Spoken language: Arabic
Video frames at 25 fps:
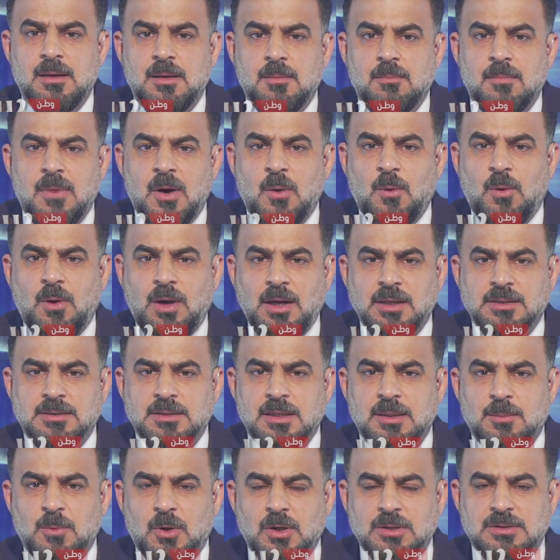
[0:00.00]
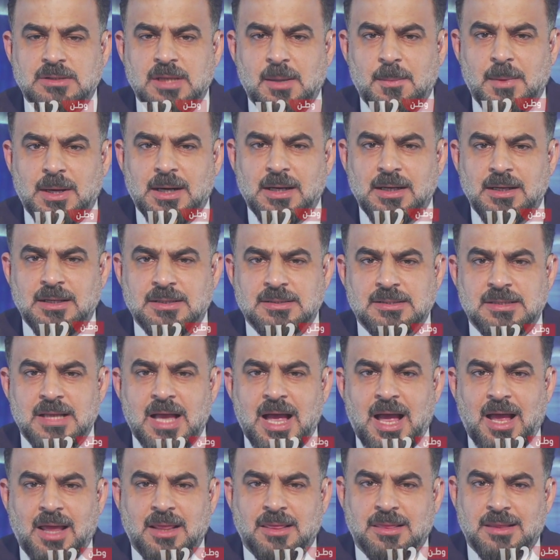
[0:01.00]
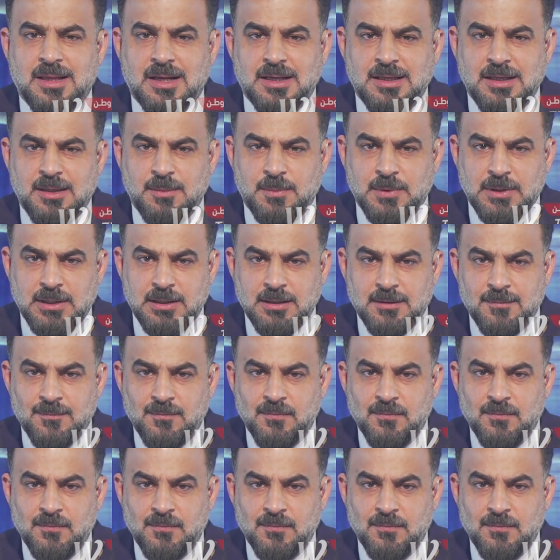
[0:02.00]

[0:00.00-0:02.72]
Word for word: موعد مؤتمر الإصلاح الضريبي